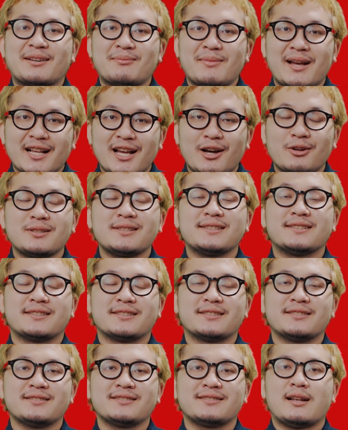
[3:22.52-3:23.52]
สามารถเข้าถึง
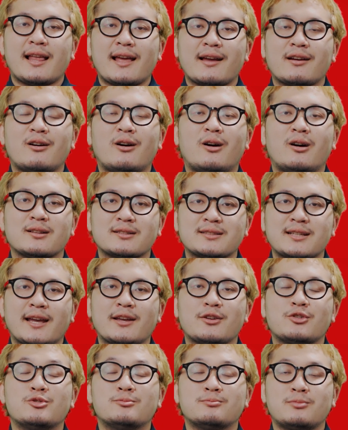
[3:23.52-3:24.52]
และคลองใจ
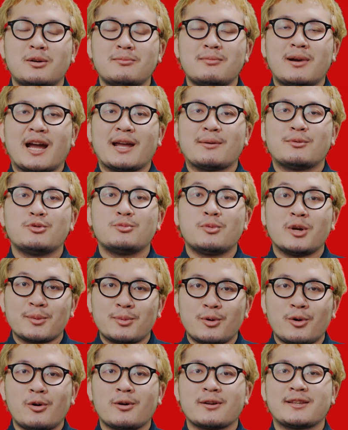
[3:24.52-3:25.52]
กลุ่มเป้าหมายผู้บ
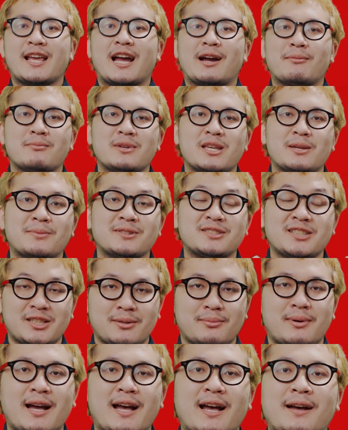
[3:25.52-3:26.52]
ริโภคอย่างมีประสิท
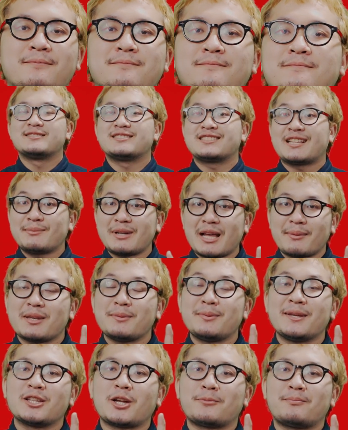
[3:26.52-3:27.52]
ธิภาพสำหรับ
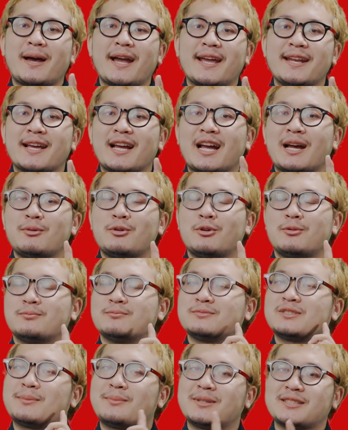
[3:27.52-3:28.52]
EP ต่อไปนะครับผม
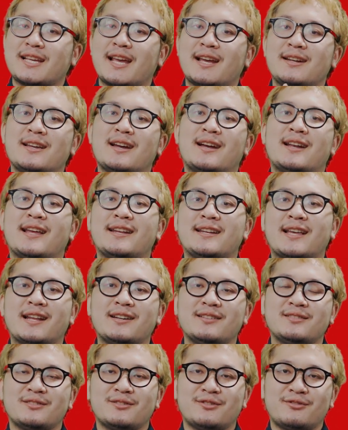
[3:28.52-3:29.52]
จะมาแชร์เรื่องอะไร
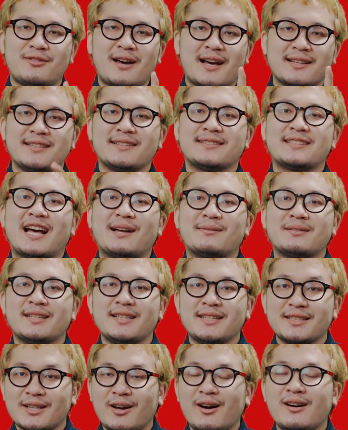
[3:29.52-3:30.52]
นั้น ฝากติดตาม
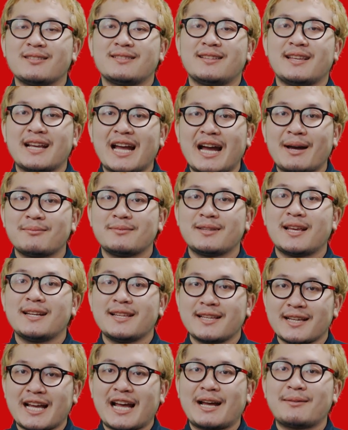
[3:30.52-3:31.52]
ที่ช่อง t i n g Up ได้
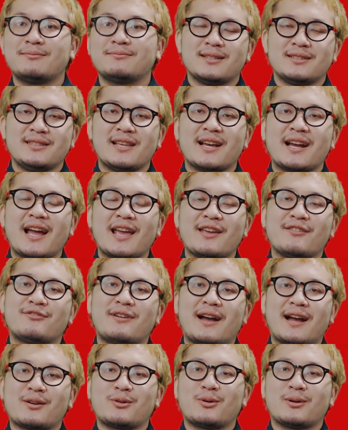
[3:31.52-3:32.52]
เลยครับ ยังไง
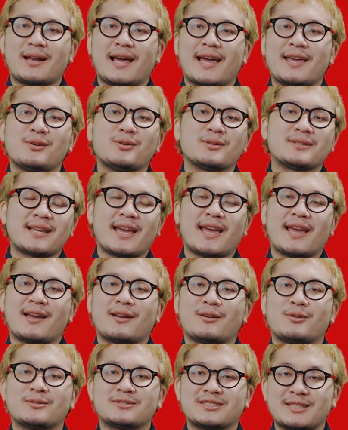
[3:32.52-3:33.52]
ฝากกดไลค์กดแช
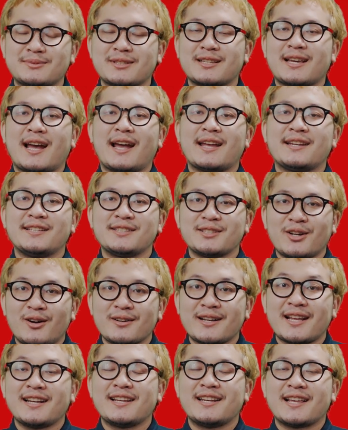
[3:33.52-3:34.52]
ร์กด Subscribe ที่ช่อ
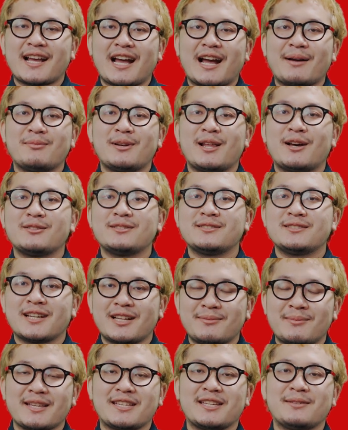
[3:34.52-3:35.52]
งได้เลยนะครับ แล้วเจอ
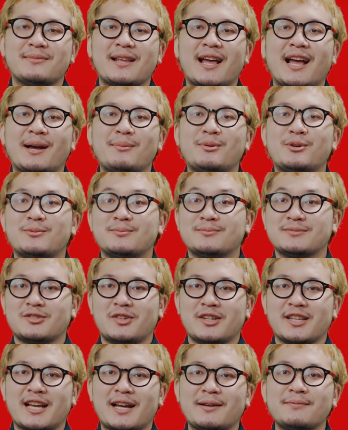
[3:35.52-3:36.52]
กันใหม่คลิปหน้าครับผม ส
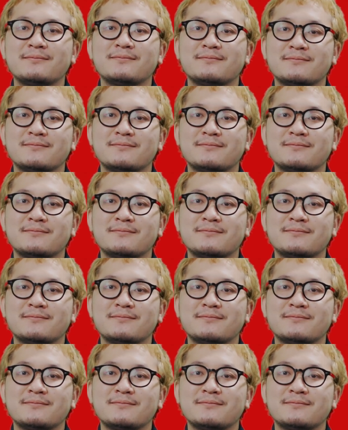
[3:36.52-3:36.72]
วัสดีครั